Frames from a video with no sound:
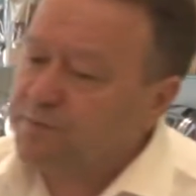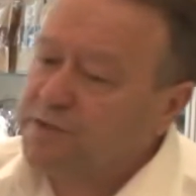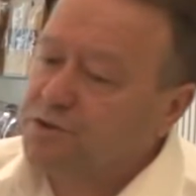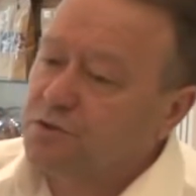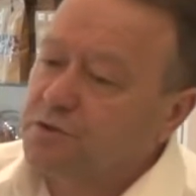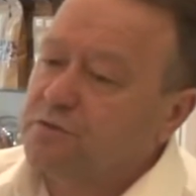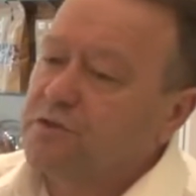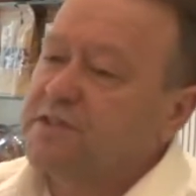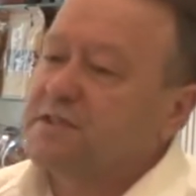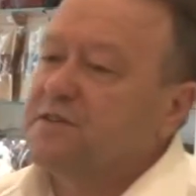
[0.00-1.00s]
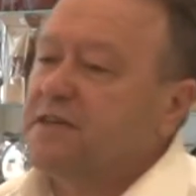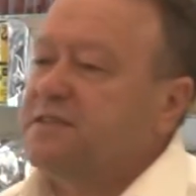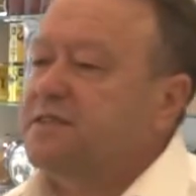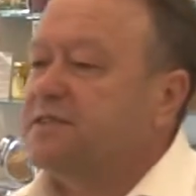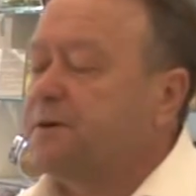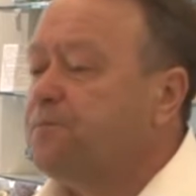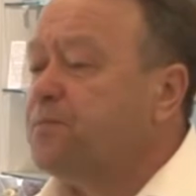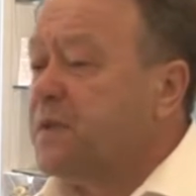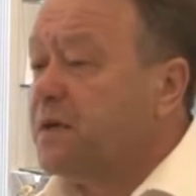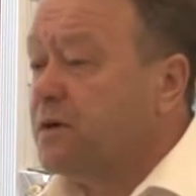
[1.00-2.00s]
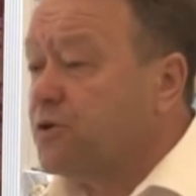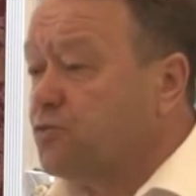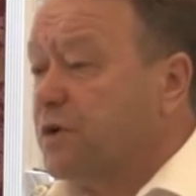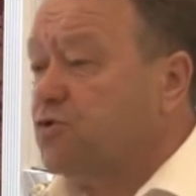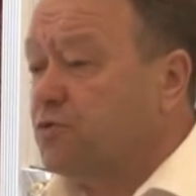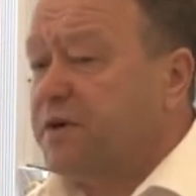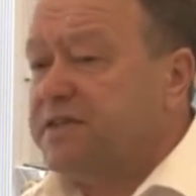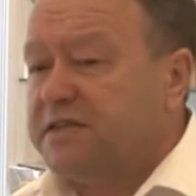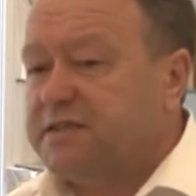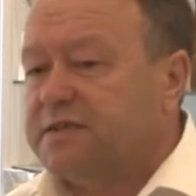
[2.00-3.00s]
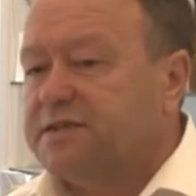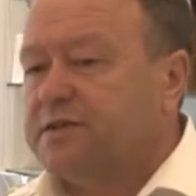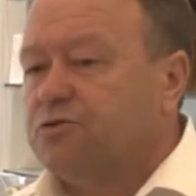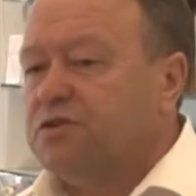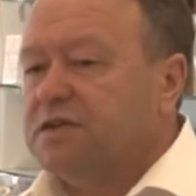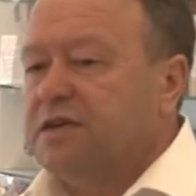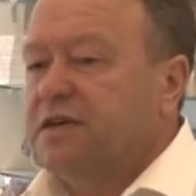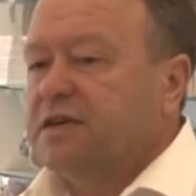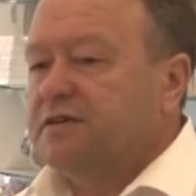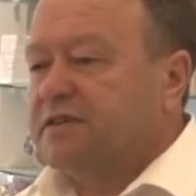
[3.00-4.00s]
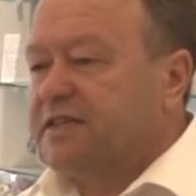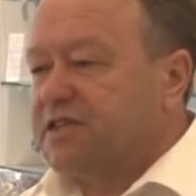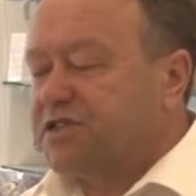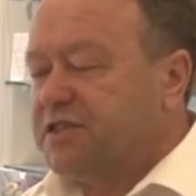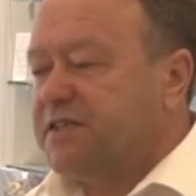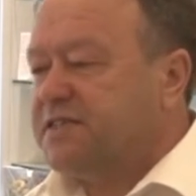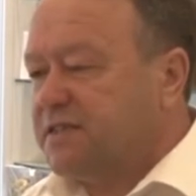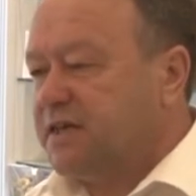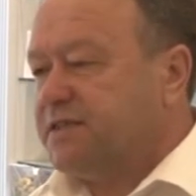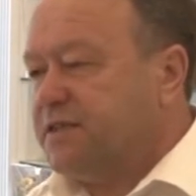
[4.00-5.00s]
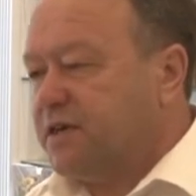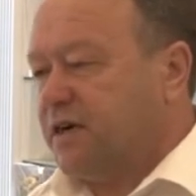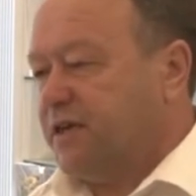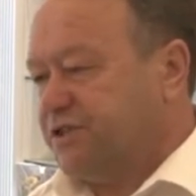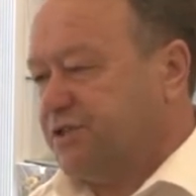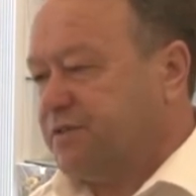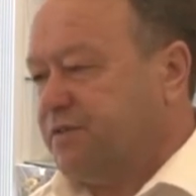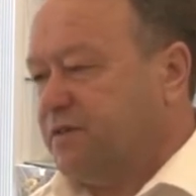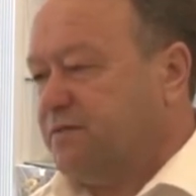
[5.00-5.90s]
подчеркиваю, если вы хотите глубоко понять эти законы, вы должны знать их качество.